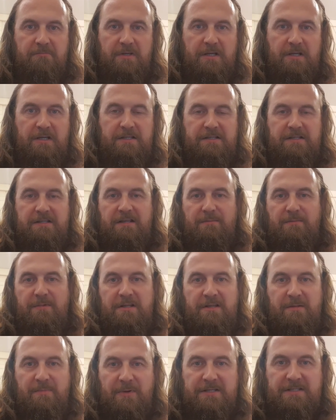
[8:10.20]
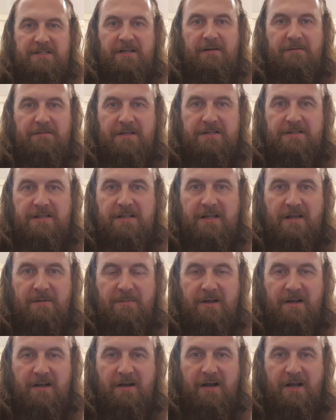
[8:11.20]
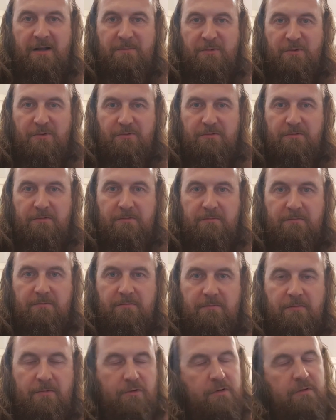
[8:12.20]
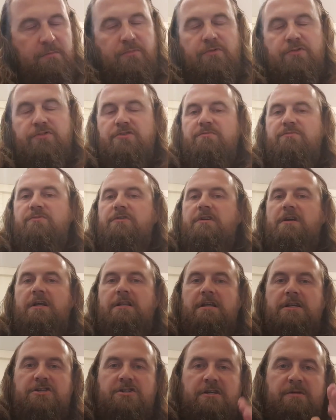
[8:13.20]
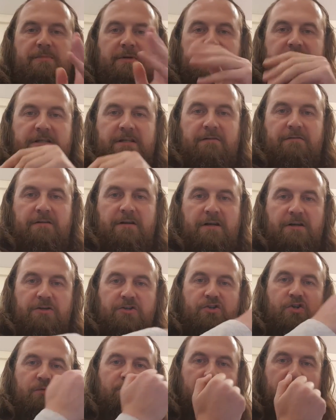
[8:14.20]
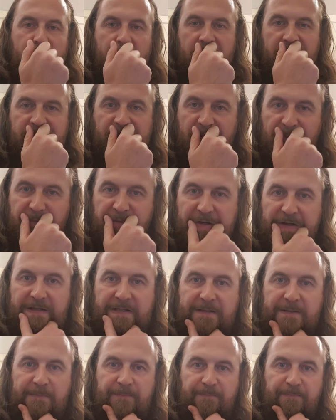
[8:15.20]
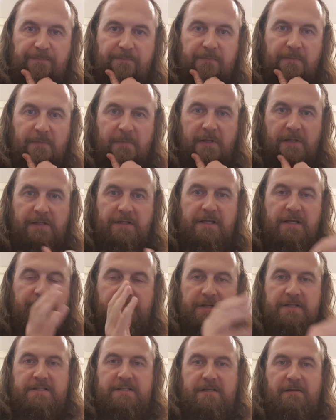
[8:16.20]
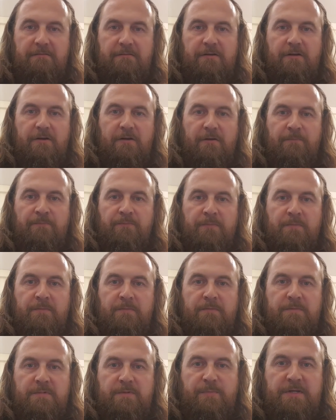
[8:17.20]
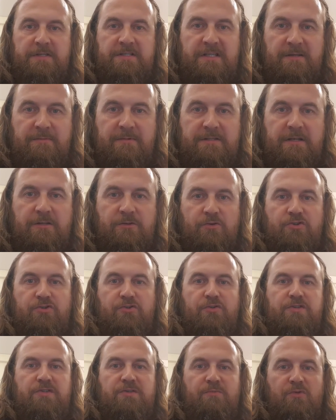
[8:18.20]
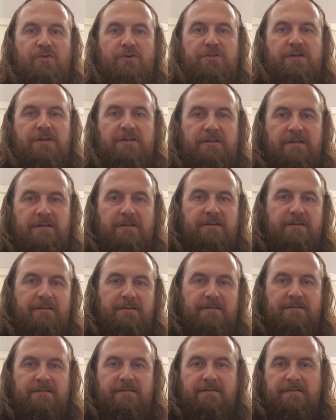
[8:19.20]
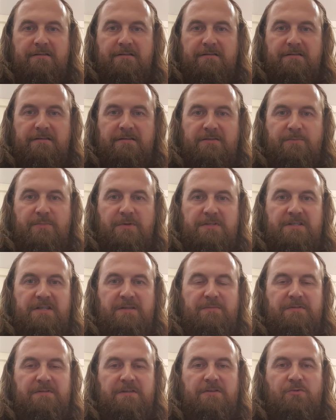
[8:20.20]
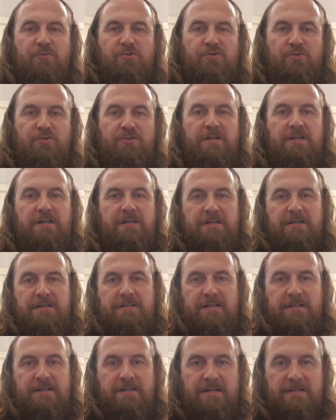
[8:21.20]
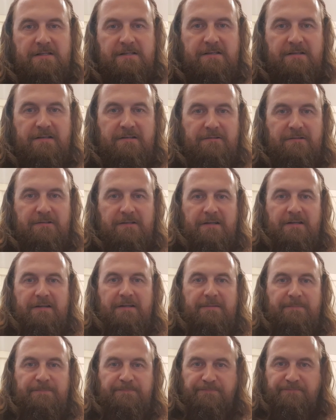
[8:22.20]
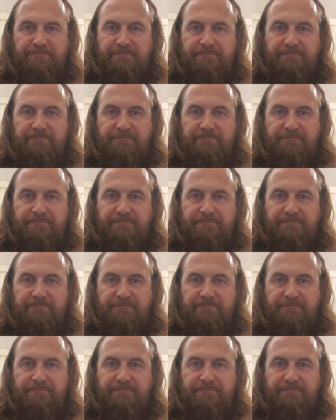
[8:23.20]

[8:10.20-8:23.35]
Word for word: и снимите, поставьте за нами камеру. Ой, боже мой, я даже не представляю, что бы могло быть. Не представляю. Спасибо за то, что смотрите. Спасибо за то, что делитесь этой ссылкой